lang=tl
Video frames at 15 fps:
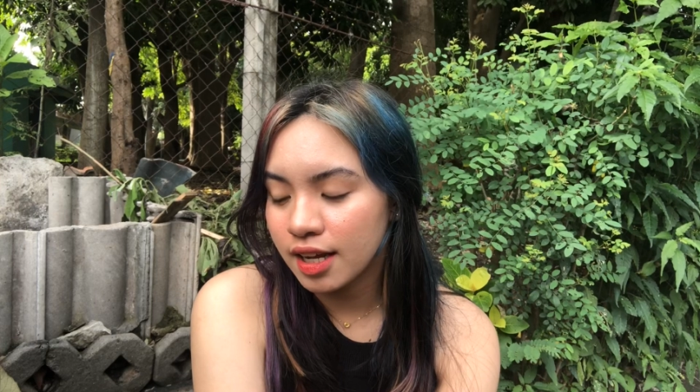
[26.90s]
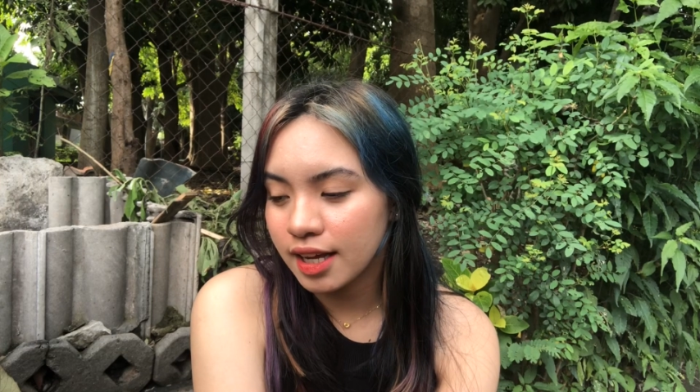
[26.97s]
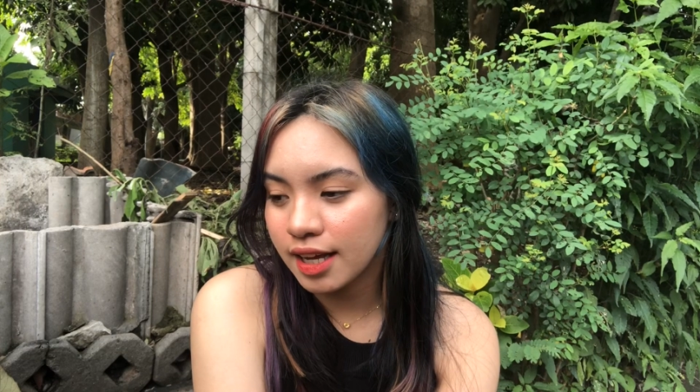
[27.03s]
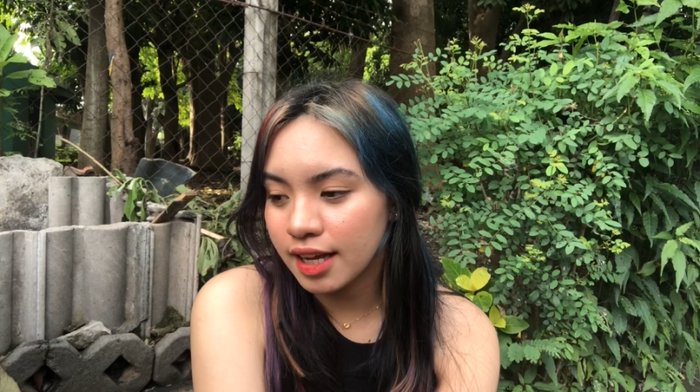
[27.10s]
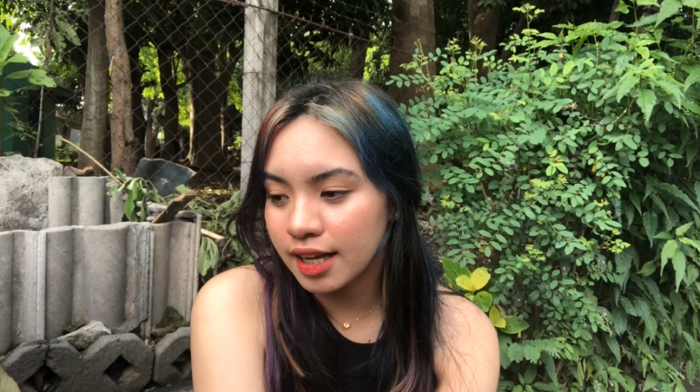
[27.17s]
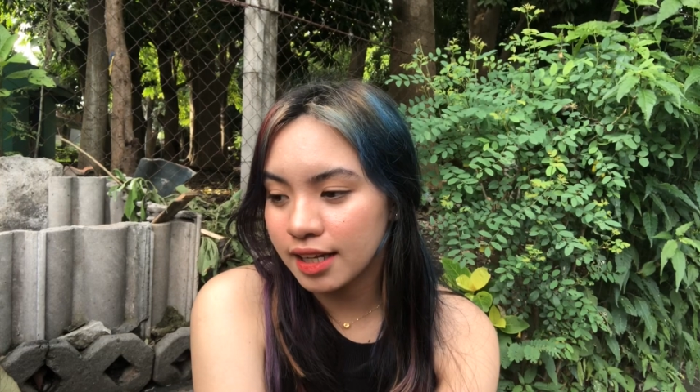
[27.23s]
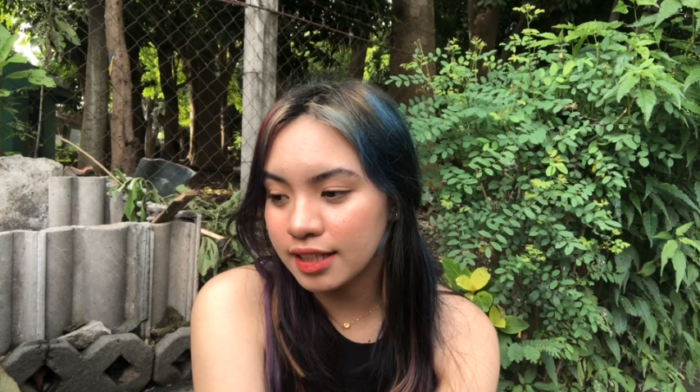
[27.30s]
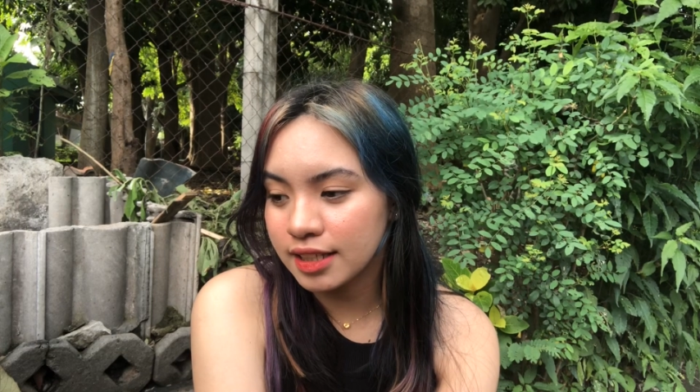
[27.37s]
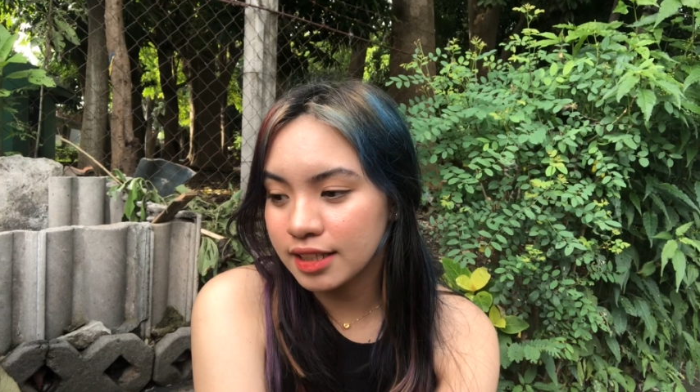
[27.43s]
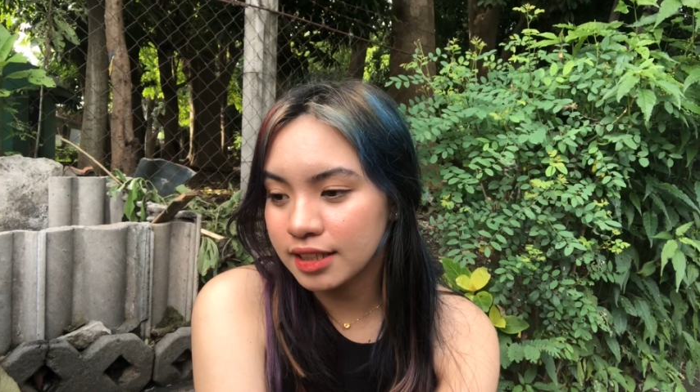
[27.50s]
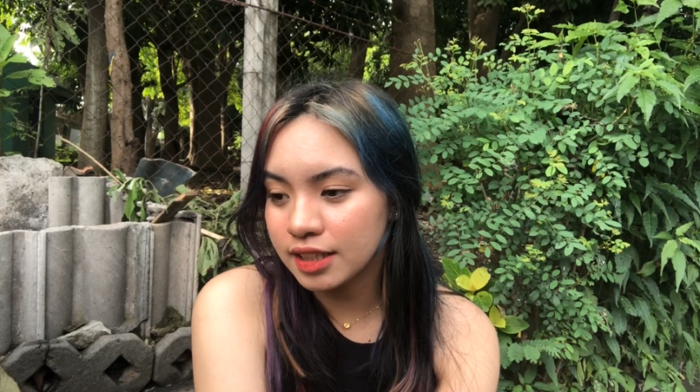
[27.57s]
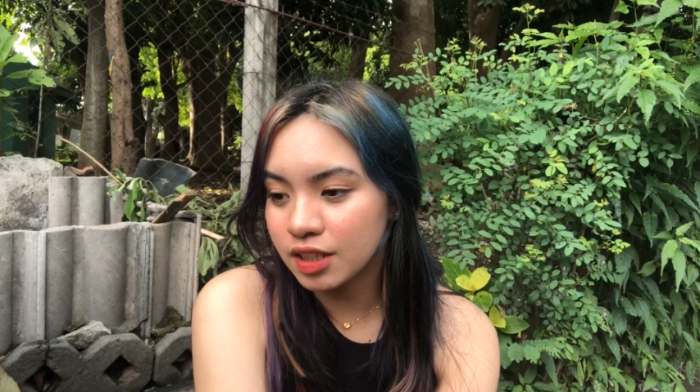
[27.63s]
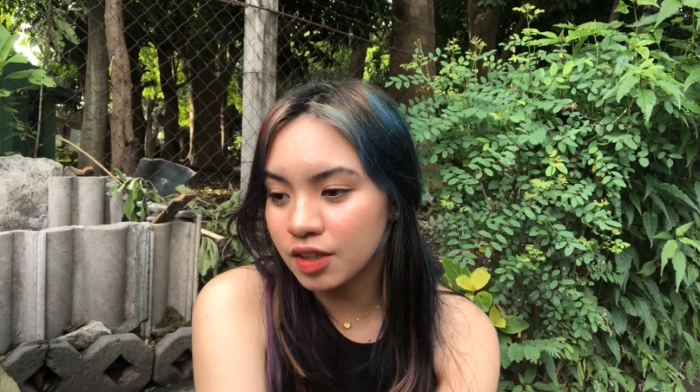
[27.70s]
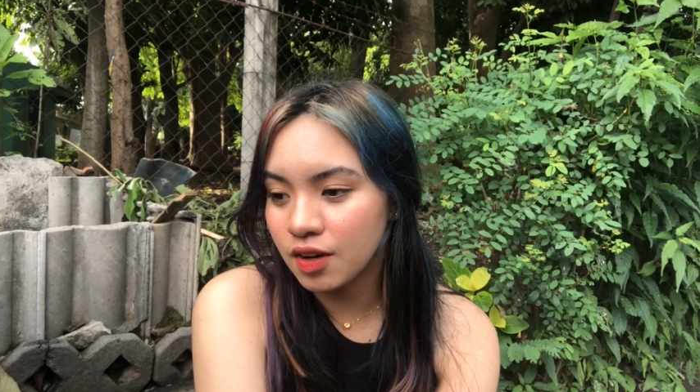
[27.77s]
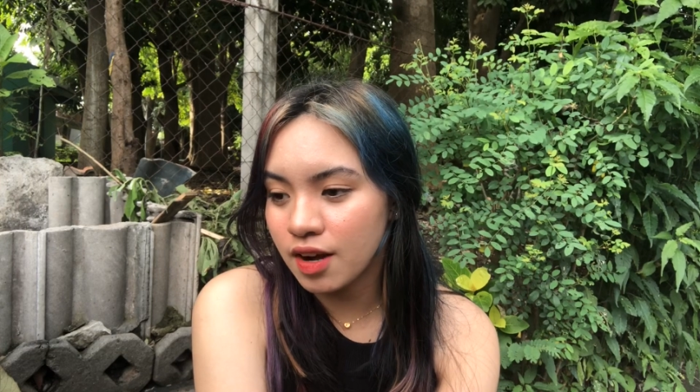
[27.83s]
And
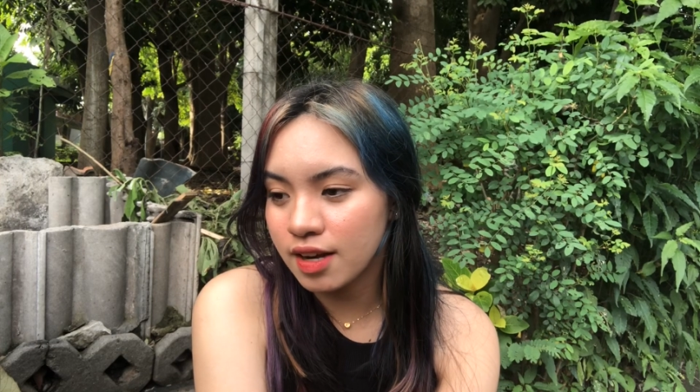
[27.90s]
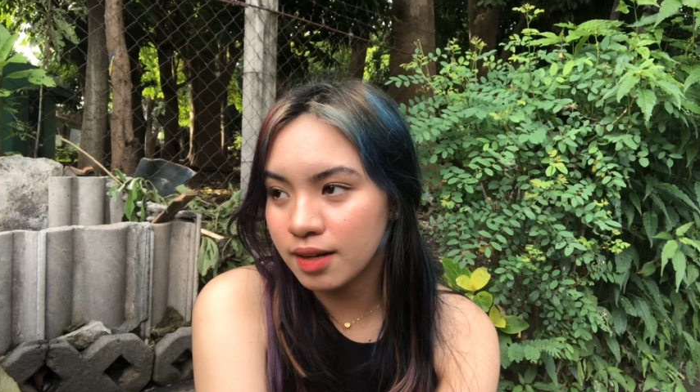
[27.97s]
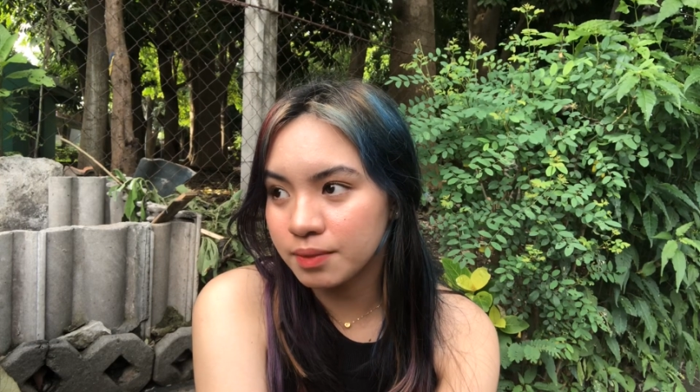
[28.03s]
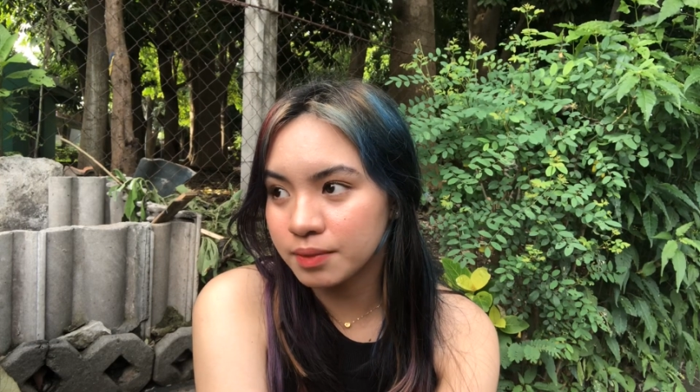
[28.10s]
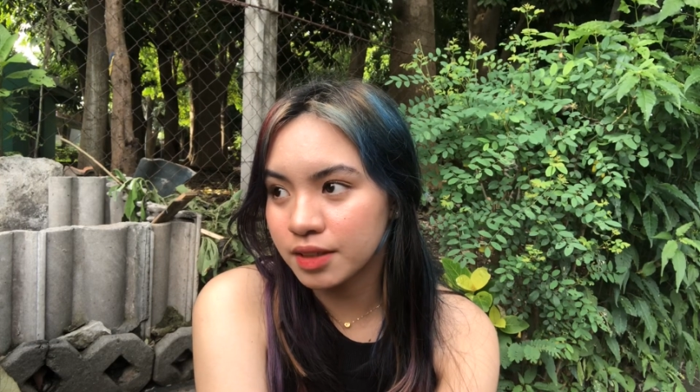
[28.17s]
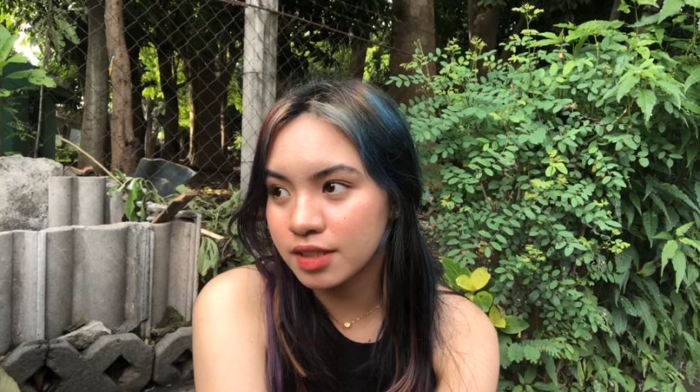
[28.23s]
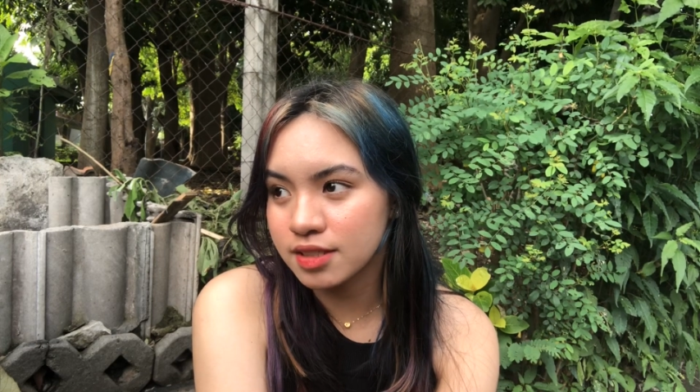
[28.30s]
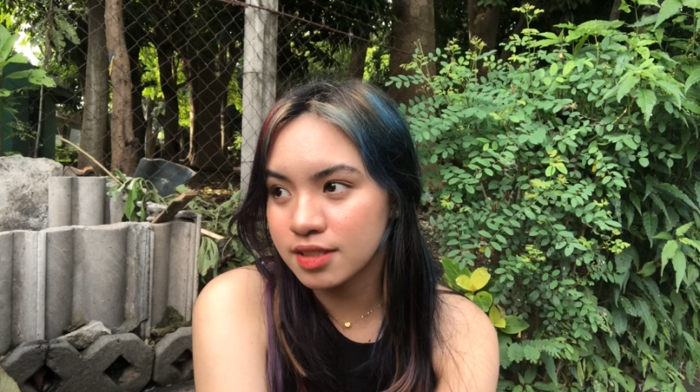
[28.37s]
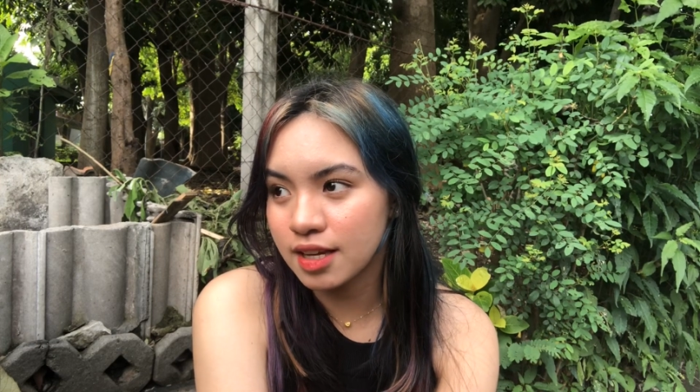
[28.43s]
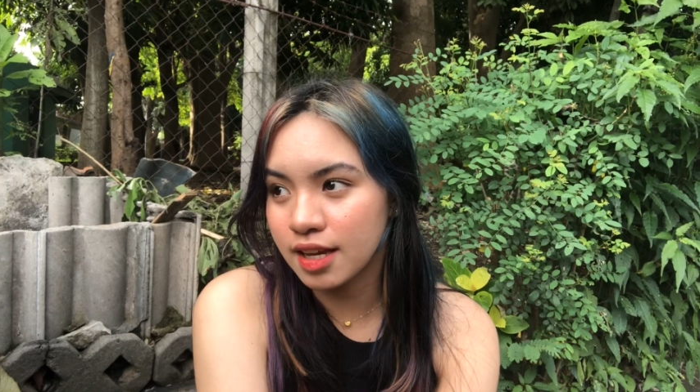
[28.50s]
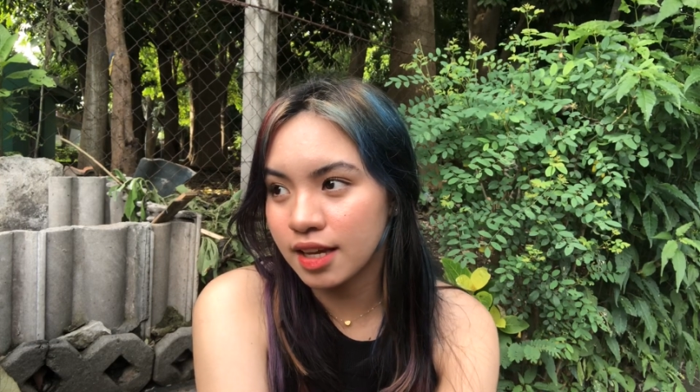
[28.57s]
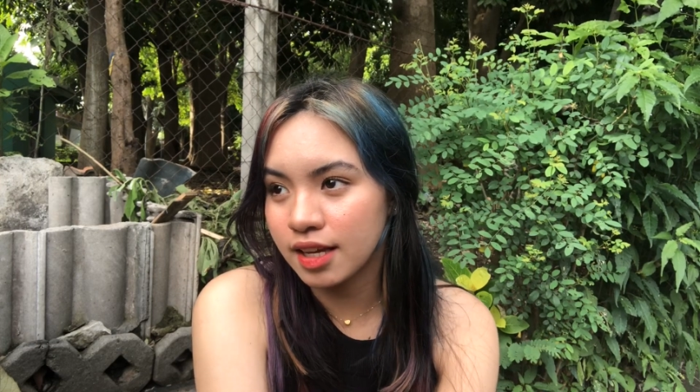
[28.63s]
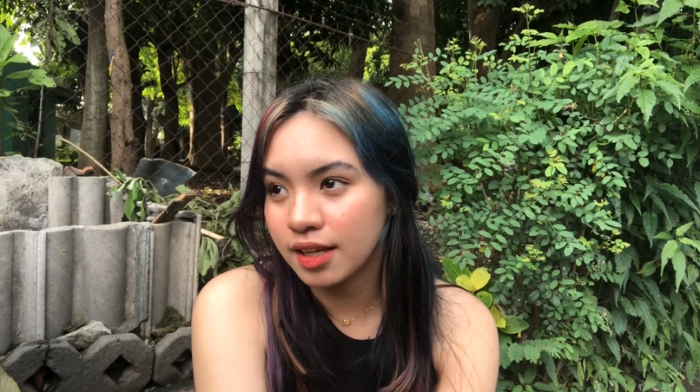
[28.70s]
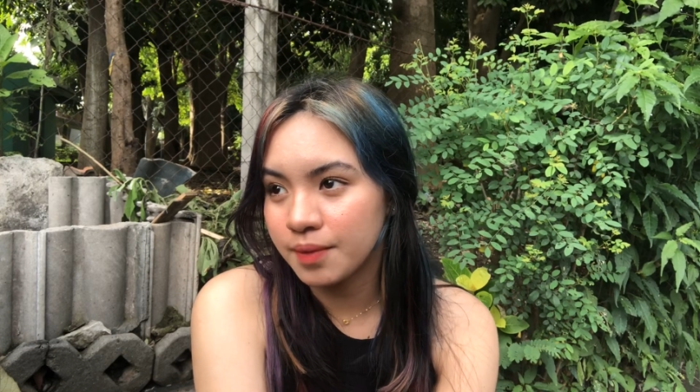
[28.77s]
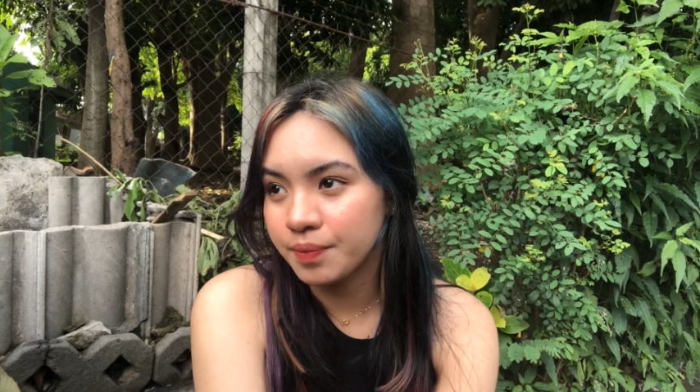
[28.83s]
hindi ko alam
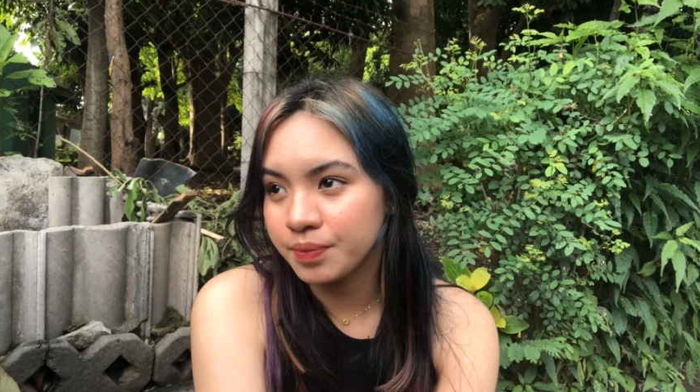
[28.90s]
kasi